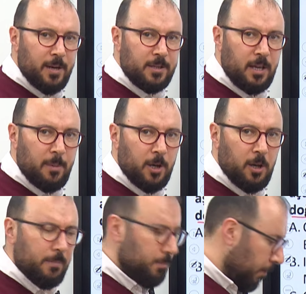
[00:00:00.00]
bir haritaya
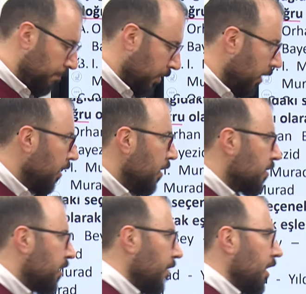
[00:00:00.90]
bakalım mı?
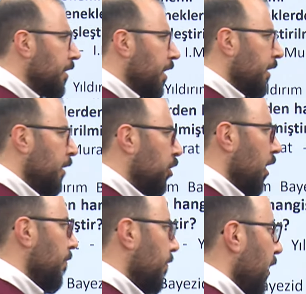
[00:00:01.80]
Sevgili
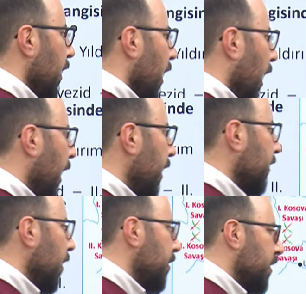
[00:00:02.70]
kardeşlerim,
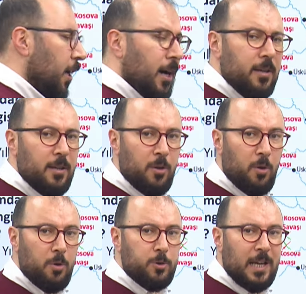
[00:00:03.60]
haritamızda
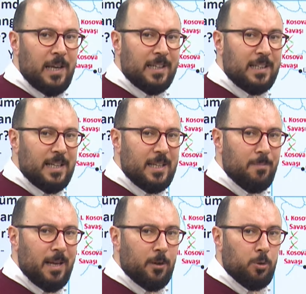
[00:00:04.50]
özellikle
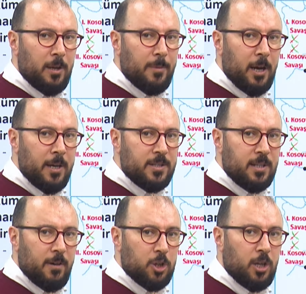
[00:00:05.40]
kimler dönemine ait
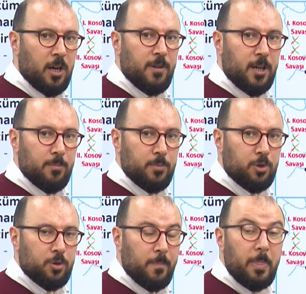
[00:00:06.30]
savaşlar
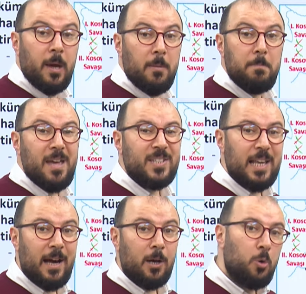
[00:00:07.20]
verilmiş.
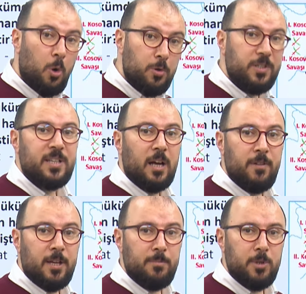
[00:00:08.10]
Mesela
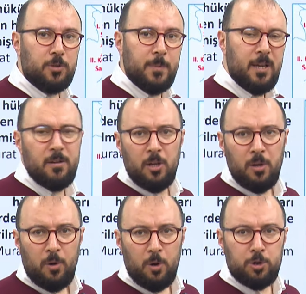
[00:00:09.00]
Koyunhisar verilmiş mi?
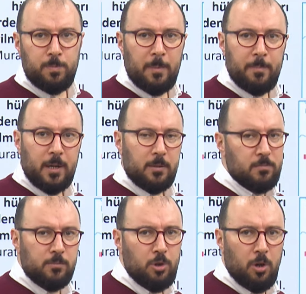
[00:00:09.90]
Osman Bey.
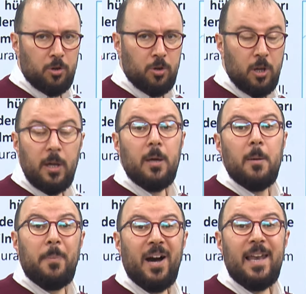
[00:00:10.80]
Yok.
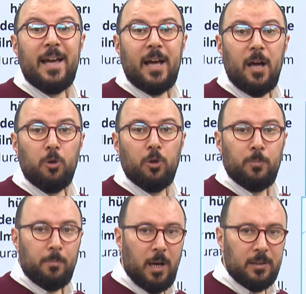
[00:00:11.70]

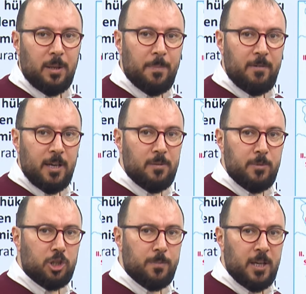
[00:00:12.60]
Palekanon, Maltepe
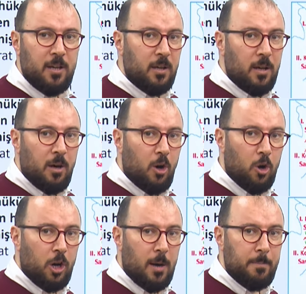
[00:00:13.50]
verilmiş mi?
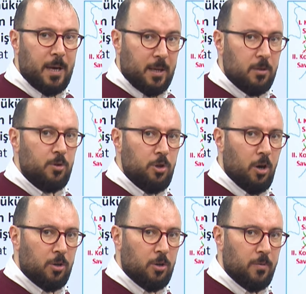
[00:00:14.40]
Orhan Bey.
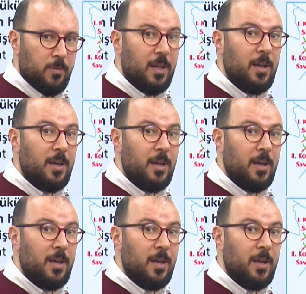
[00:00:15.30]
Yok.